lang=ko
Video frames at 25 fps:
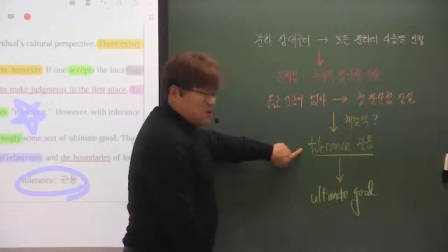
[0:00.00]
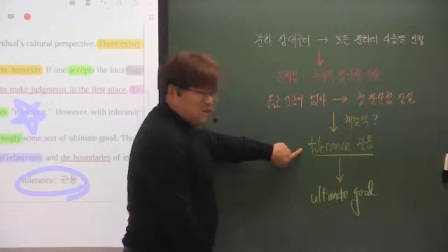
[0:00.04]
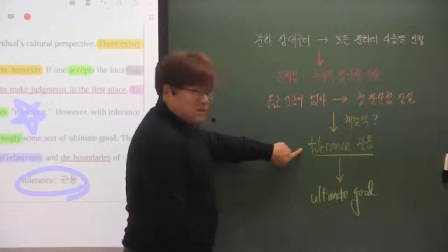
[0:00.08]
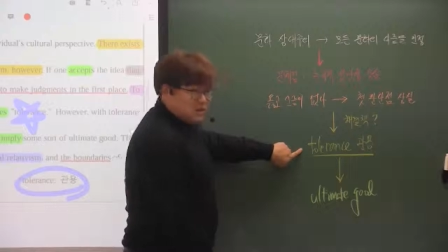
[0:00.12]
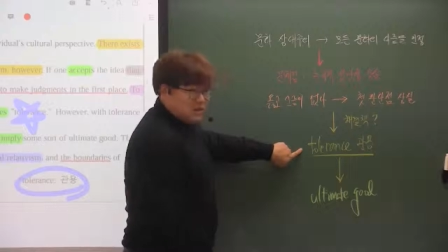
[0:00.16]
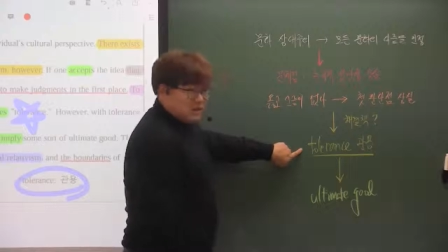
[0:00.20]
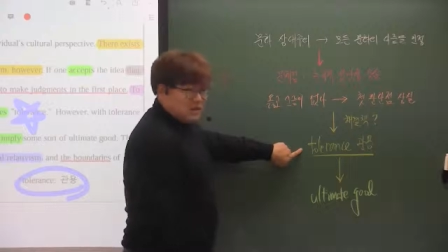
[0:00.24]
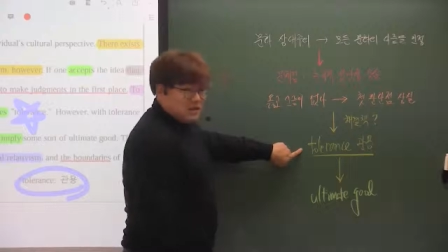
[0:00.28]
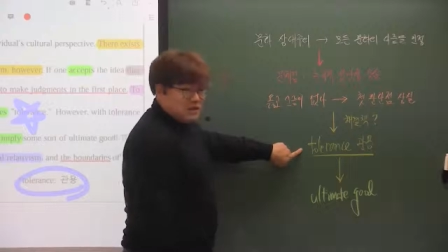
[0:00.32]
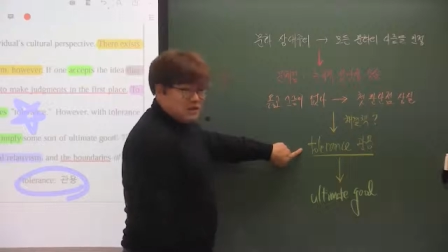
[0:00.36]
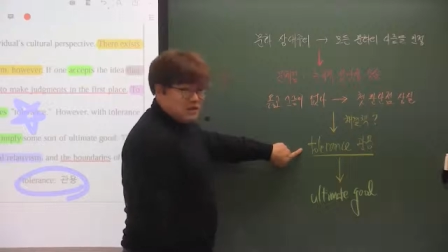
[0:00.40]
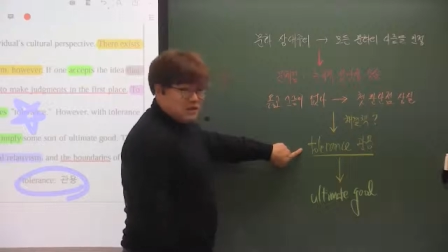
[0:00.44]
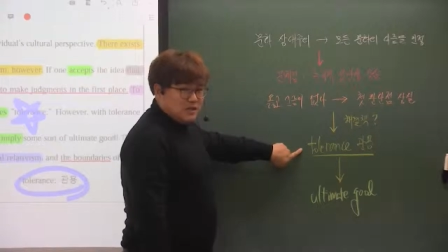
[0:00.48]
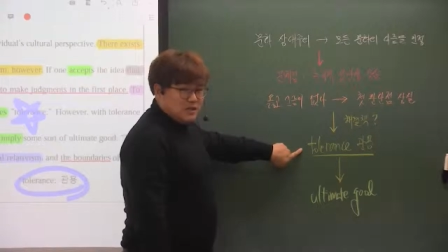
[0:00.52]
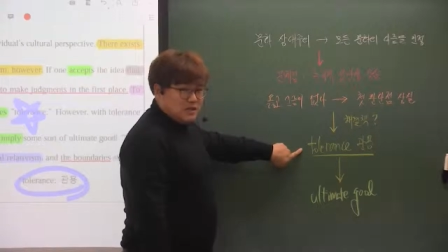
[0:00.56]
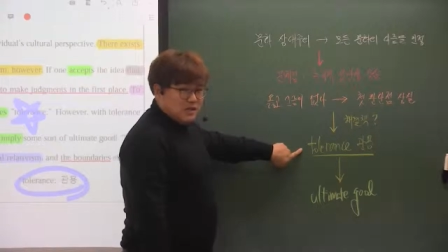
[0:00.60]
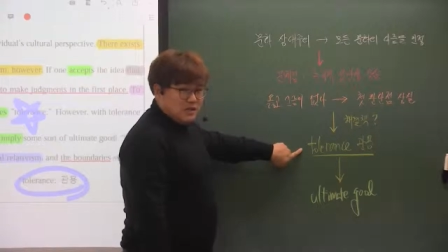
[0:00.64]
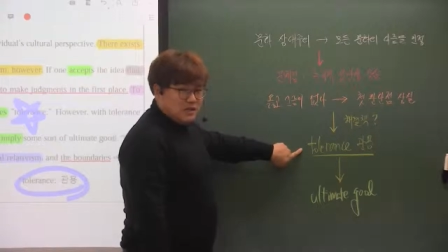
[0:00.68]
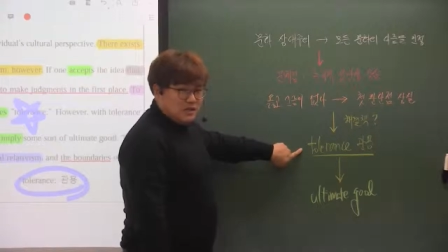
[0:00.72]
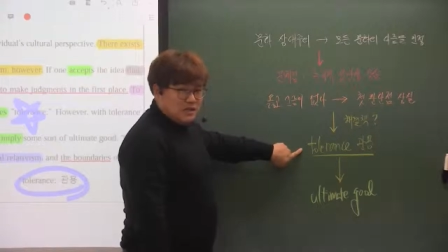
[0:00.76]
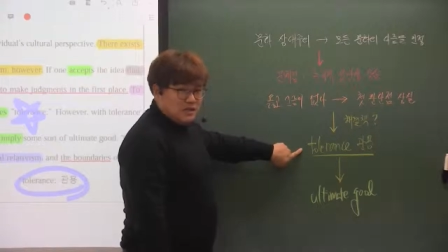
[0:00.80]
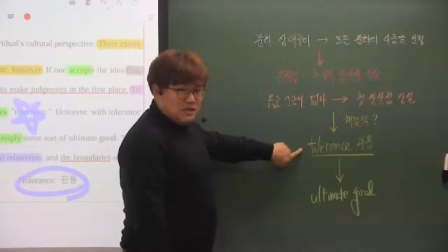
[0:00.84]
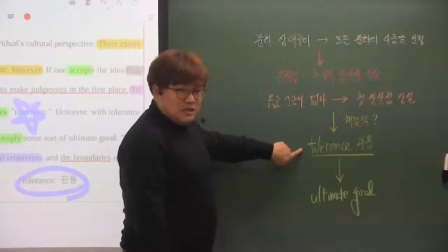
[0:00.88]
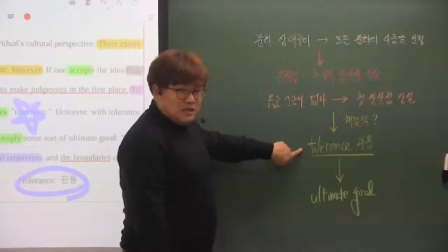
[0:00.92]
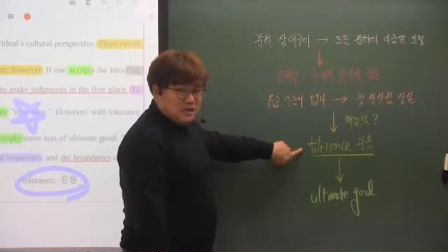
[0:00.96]
오게 되는데
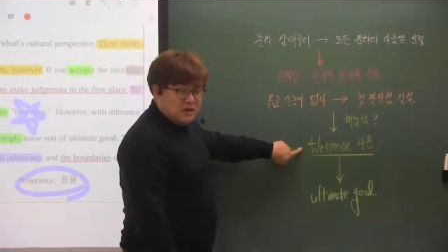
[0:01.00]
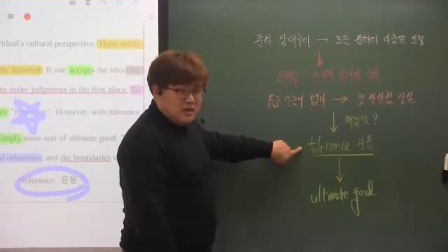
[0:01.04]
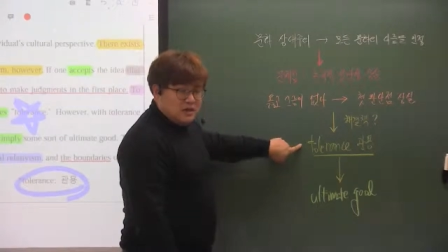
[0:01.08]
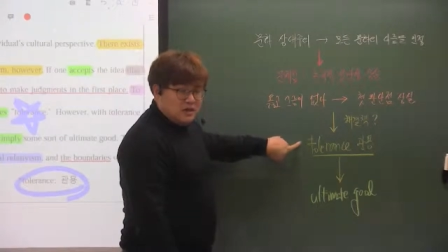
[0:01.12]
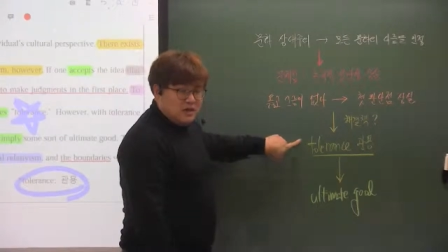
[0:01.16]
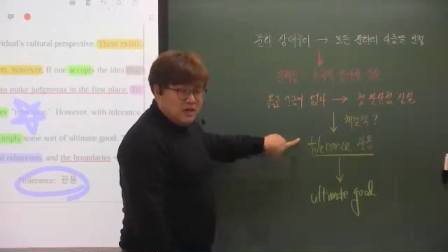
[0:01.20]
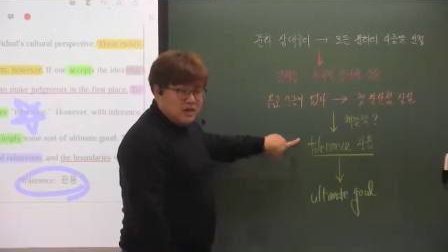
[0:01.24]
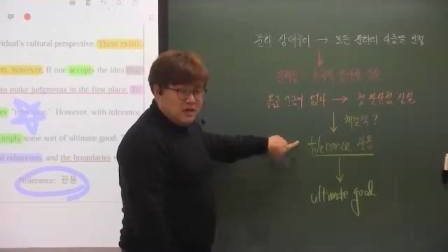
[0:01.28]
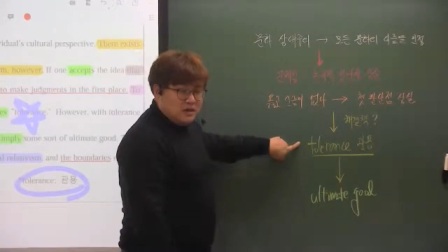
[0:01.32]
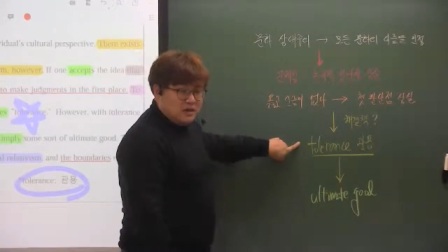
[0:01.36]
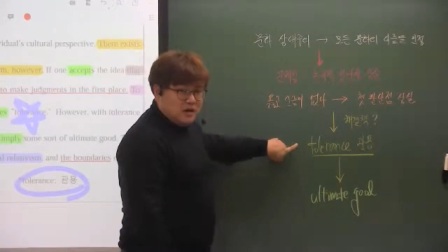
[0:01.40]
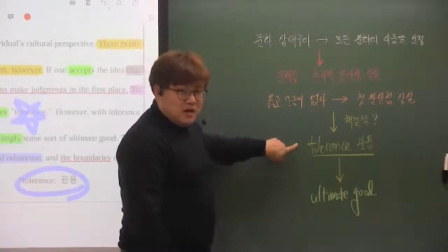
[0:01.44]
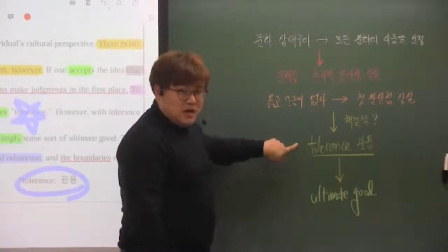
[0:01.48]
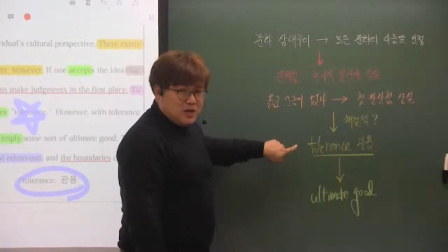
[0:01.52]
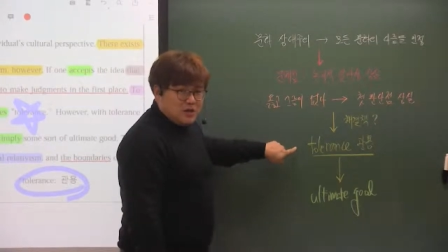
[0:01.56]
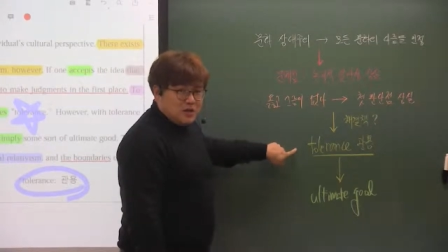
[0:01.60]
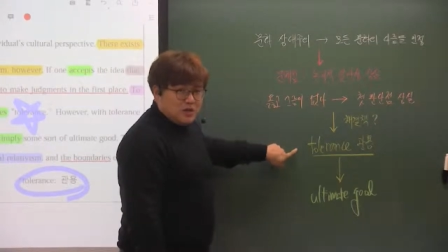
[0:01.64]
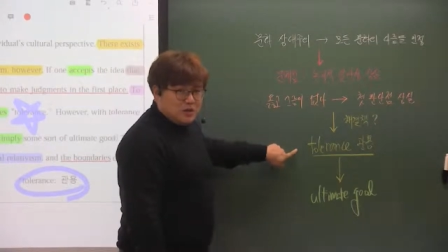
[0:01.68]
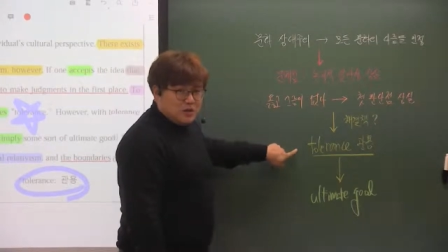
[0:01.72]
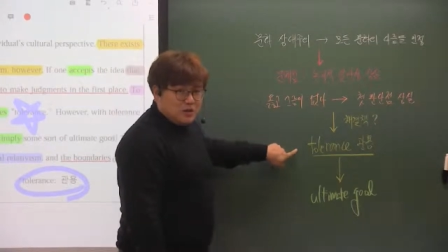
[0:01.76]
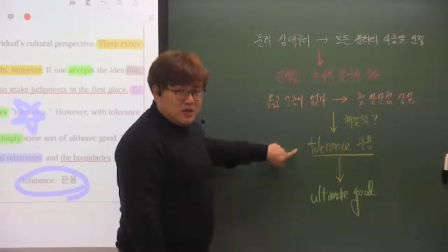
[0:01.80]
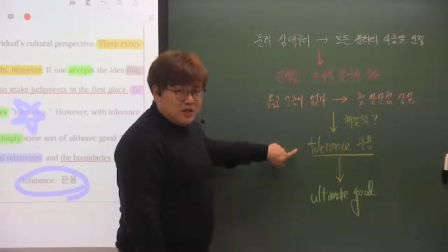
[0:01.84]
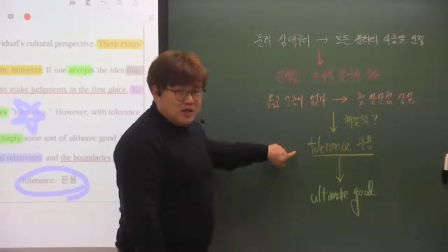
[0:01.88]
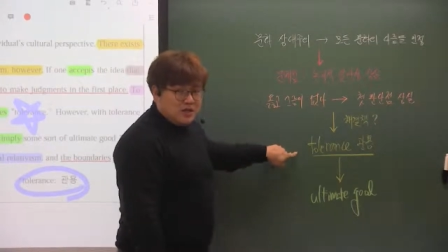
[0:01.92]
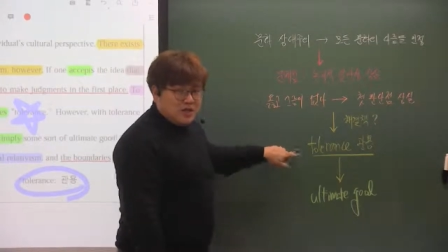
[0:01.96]
이
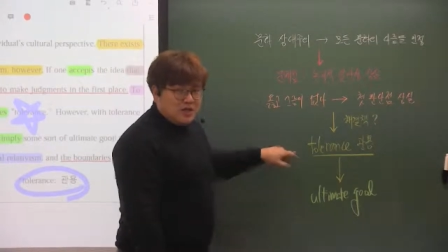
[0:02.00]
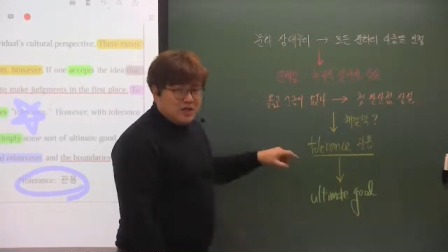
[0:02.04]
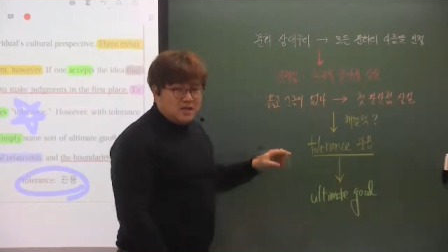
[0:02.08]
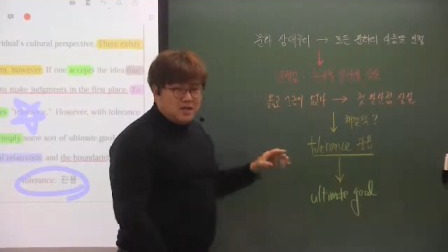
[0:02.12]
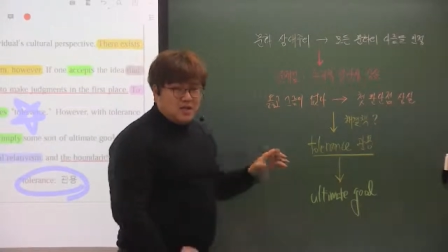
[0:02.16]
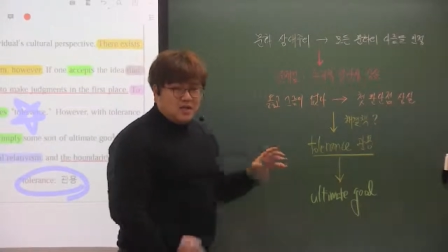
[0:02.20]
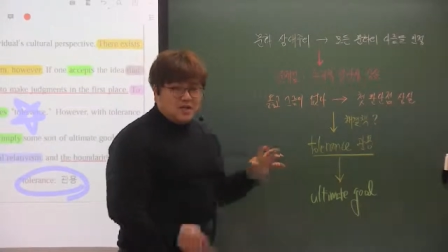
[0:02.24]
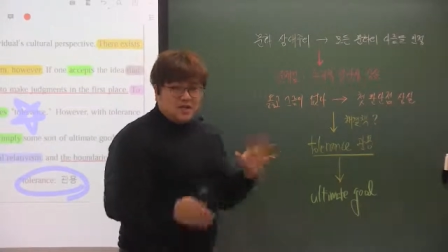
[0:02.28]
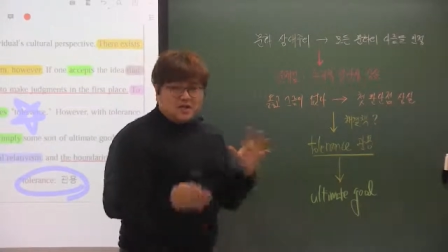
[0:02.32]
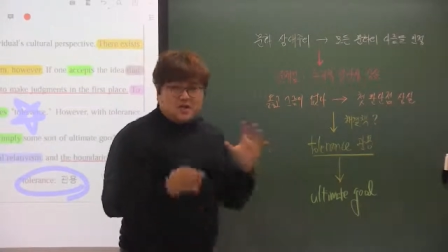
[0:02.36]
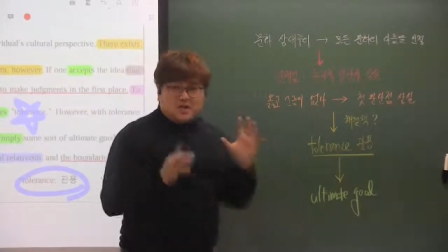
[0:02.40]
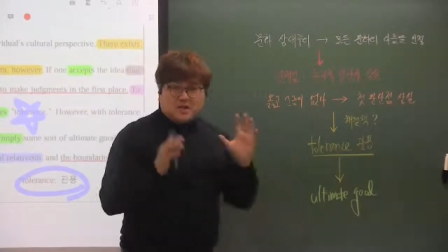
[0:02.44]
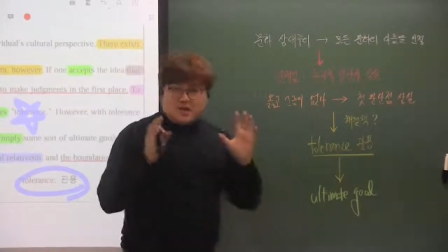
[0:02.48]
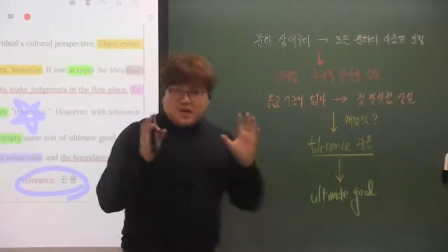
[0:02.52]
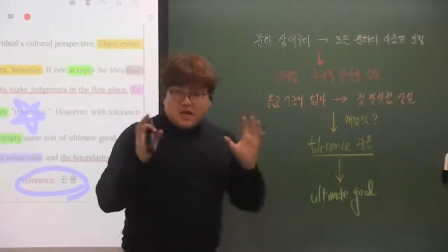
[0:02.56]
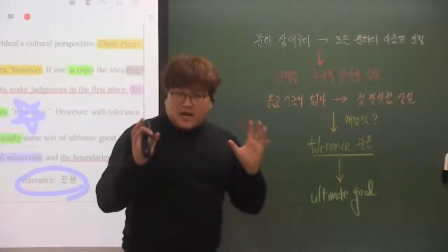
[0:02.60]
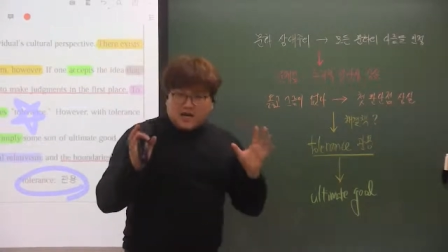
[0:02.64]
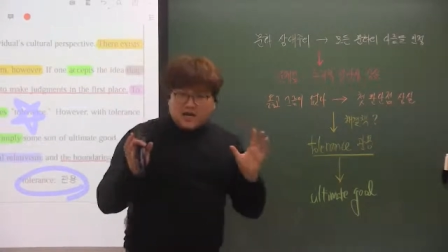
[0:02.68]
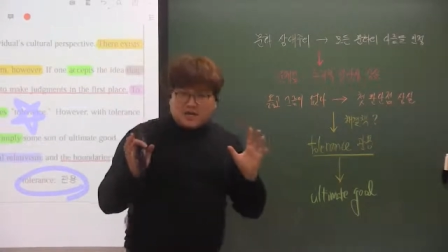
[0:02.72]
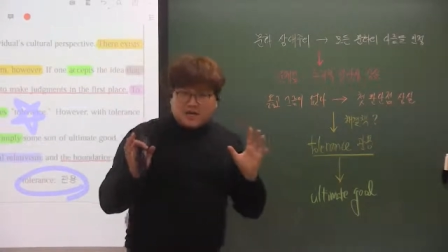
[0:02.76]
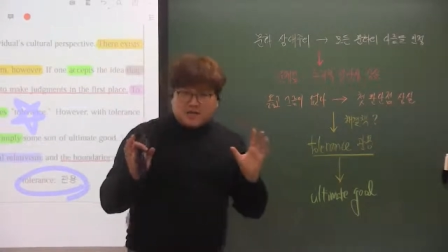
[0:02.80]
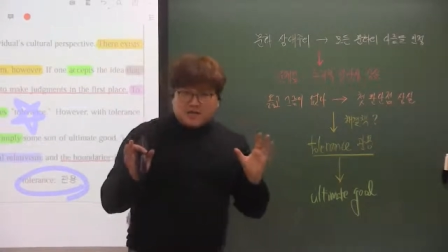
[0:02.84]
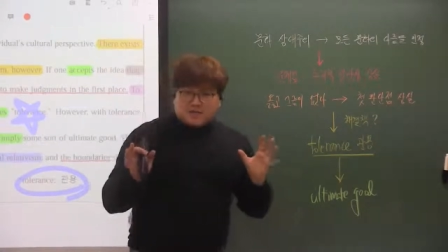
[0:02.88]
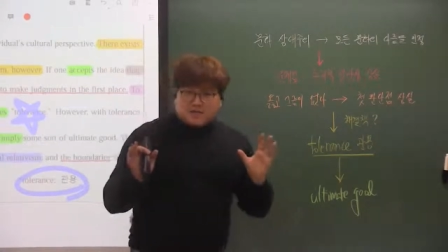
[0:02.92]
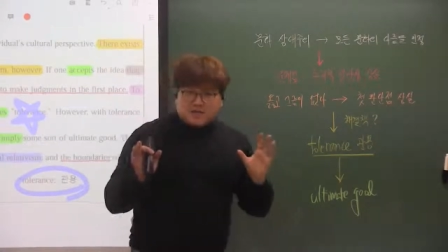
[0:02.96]
관용이
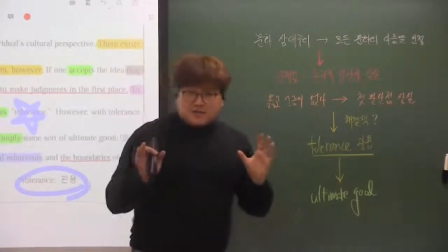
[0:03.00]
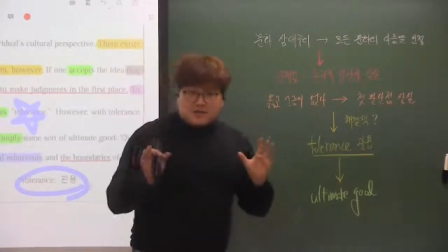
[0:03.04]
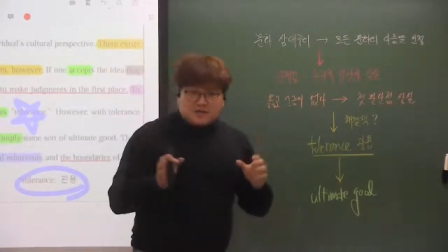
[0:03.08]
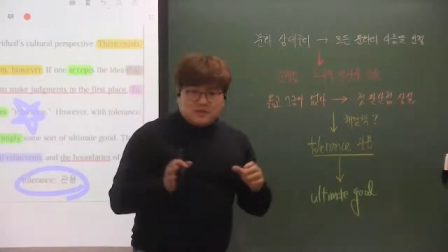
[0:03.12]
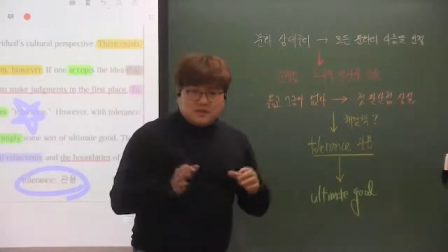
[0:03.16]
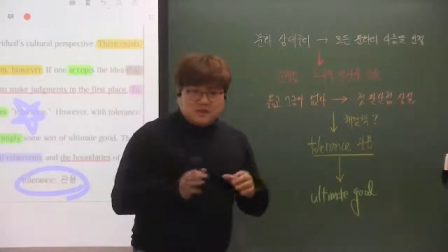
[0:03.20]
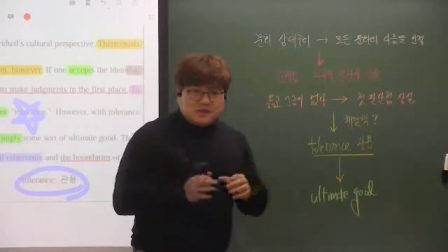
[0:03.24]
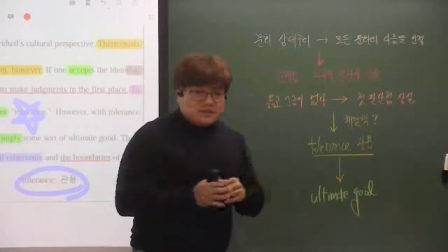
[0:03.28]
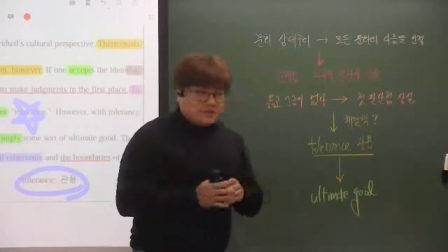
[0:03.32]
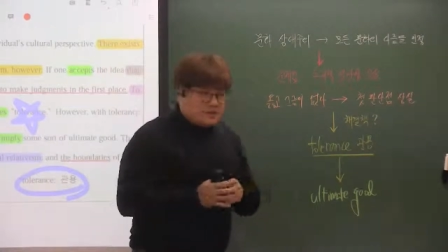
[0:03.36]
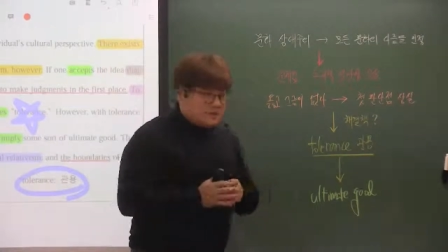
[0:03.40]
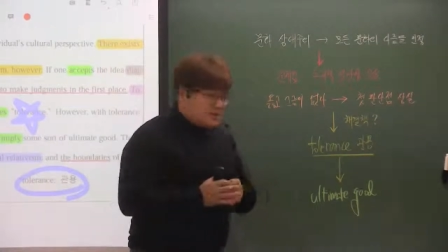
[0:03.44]
라는 것은